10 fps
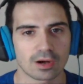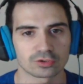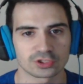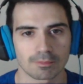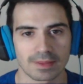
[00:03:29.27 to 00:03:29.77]

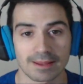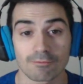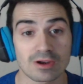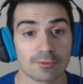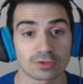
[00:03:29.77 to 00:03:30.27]
opción B,
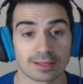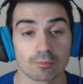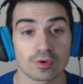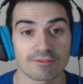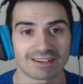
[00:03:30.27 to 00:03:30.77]
una pregunta
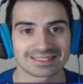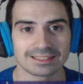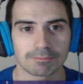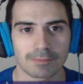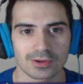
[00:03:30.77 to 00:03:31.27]
muy
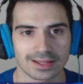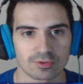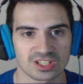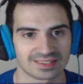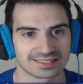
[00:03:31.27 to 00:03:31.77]
fácil Pero que
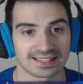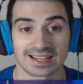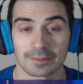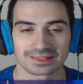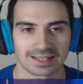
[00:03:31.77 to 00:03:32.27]
muchas veces tenéis
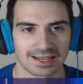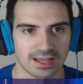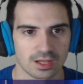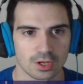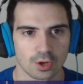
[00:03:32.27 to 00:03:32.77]
que
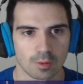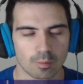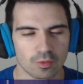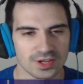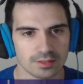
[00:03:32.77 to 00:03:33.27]
pensarla
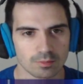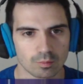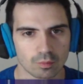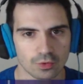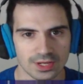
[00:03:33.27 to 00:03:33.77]
muy,
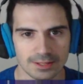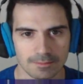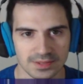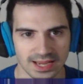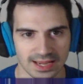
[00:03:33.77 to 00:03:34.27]
muy
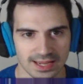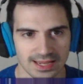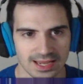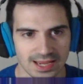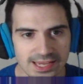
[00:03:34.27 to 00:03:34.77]
bien
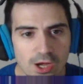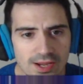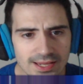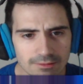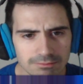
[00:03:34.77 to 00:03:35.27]
Y
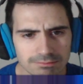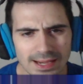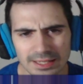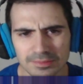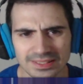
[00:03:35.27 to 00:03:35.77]
hoy,
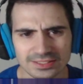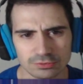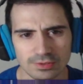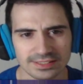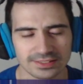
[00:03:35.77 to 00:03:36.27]
bueno, pues eso
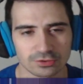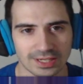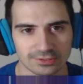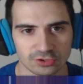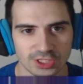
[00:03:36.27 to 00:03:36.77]
no es de sus
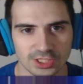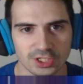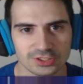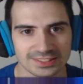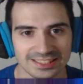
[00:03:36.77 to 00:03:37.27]
casos,
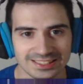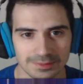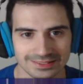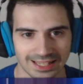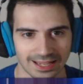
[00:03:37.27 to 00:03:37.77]
chicos Tenéis que
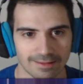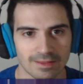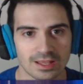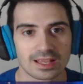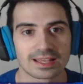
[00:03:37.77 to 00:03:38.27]
pensar
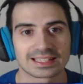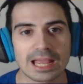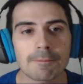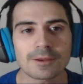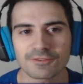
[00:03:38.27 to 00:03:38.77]

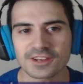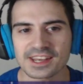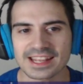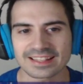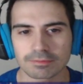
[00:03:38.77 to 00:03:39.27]
¿Qué
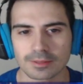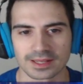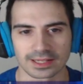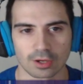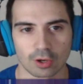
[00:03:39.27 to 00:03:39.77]
preferiríais
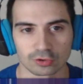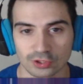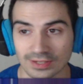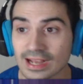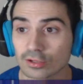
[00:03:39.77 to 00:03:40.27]
vivir?
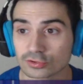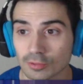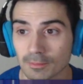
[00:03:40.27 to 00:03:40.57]
Opción A, opción